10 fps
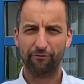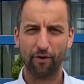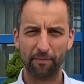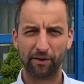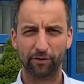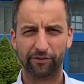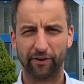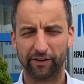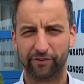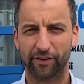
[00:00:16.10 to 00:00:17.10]
Fuhrmann
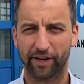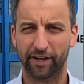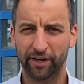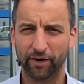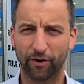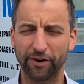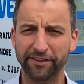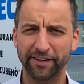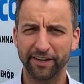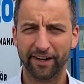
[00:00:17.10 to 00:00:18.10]
Nutzfahrzeuge.
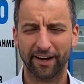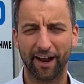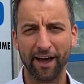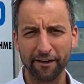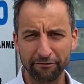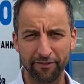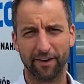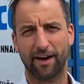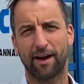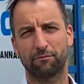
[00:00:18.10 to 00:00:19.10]
Heute live
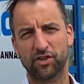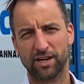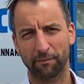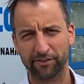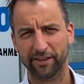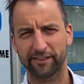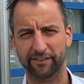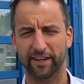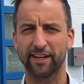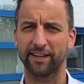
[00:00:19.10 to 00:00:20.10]
am
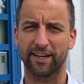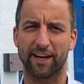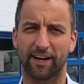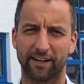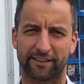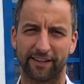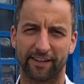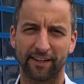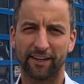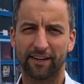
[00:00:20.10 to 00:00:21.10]
Stammsitz in
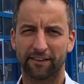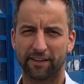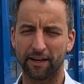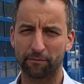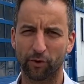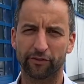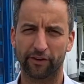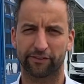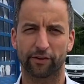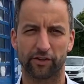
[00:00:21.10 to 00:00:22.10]
Erharting, dem
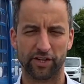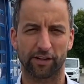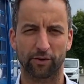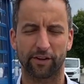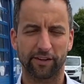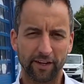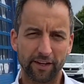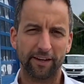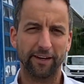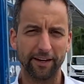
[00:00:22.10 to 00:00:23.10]
Nutzfahrzeugstandort.
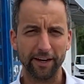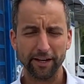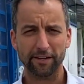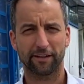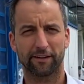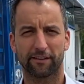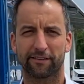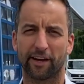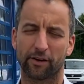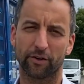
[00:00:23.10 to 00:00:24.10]
Ich
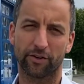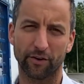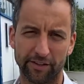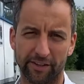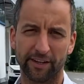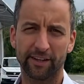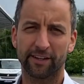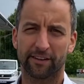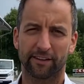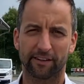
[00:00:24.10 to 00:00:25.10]
zeige euch heute
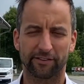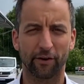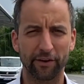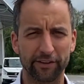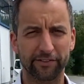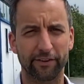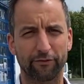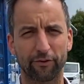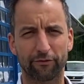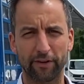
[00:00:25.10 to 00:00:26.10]
das Neueste
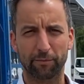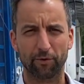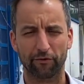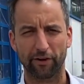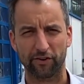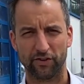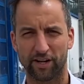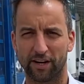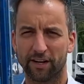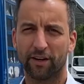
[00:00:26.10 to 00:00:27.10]
von Fiat
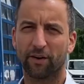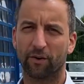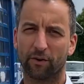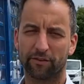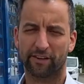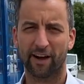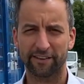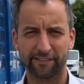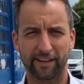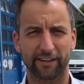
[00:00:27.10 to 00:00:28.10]
Professional und
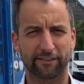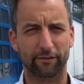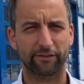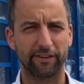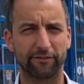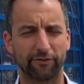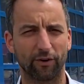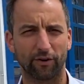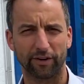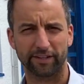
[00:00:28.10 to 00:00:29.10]
ganz exklusiv
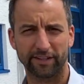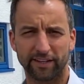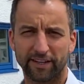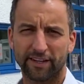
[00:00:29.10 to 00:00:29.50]
für euch.